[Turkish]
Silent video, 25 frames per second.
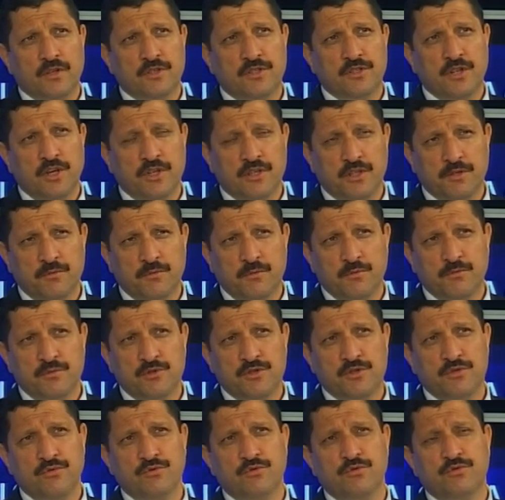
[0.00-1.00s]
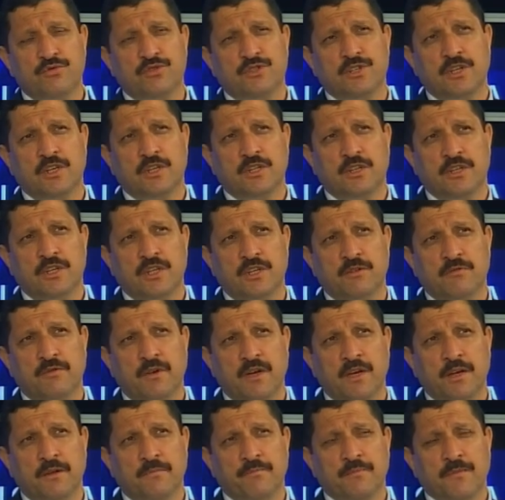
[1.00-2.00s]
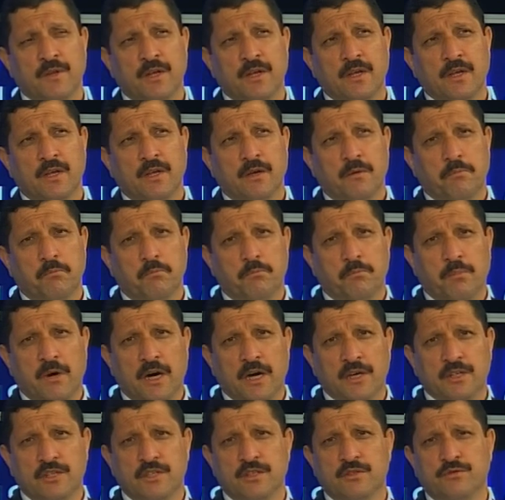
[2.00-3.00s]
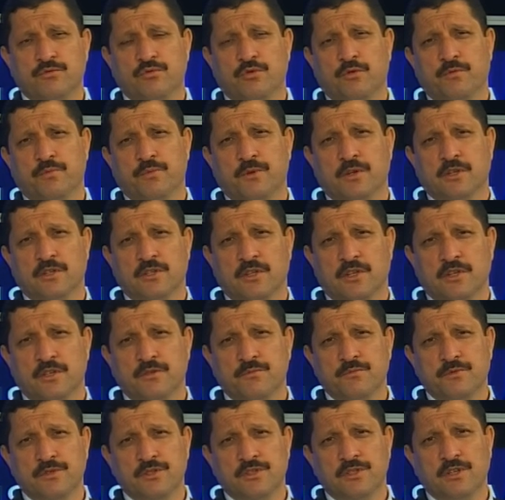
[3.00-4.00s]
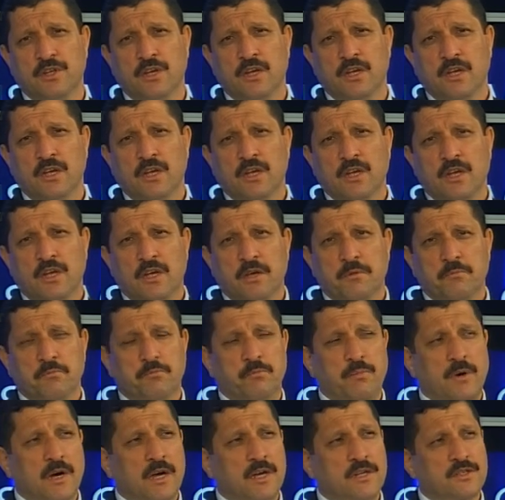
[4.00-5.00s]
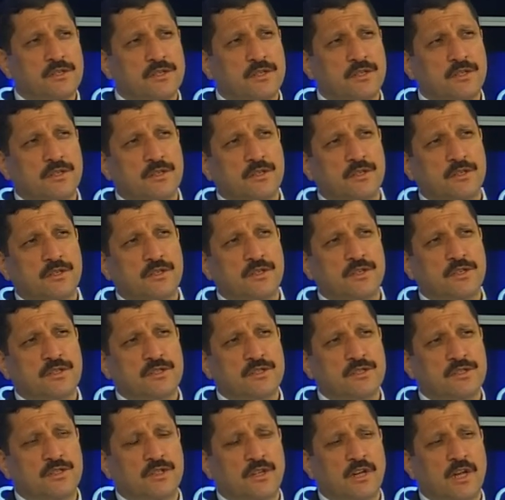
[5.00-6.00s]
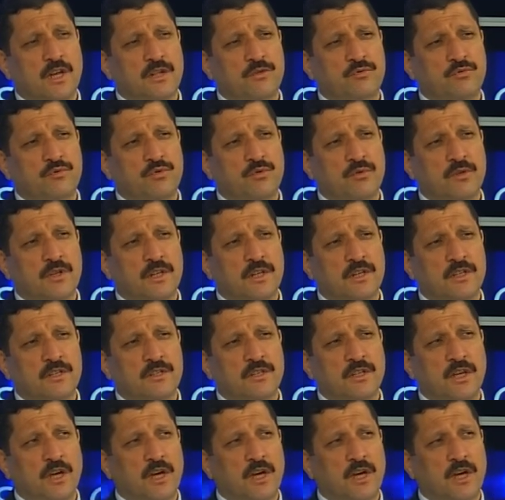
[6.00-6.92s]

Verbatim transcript: rakımımızın yüksekliği ve bakir topraklarımız bazı e, ziraat türlerinde